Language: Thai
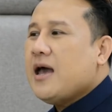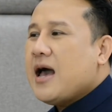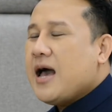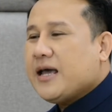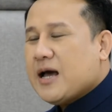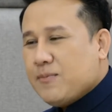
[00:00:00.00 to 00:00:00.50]

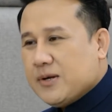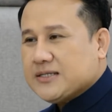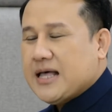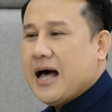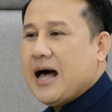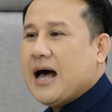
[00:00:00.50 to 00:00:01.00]
ให้คำปรึก
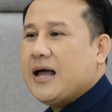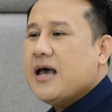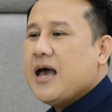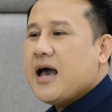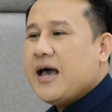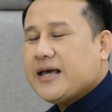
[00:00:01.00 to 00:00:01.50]
ษา
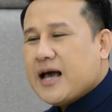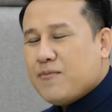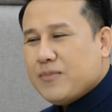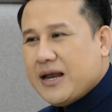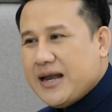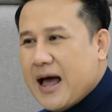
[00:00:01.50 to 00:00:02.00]
ให้คำ
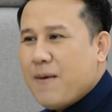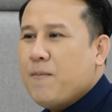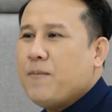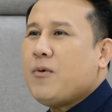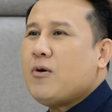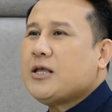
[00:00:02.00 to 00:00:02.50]
แนะ
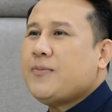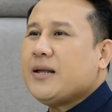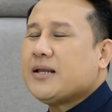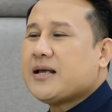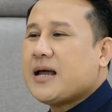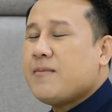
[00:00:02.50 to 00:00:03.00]
นำไม่ว่าจะเป็น
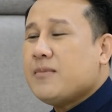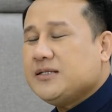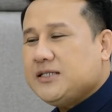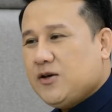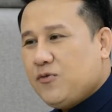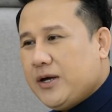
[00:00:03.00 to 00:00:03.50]
การดำเนิน
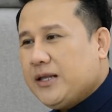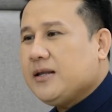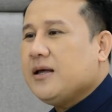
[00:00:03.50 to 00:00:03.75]
ชีวิต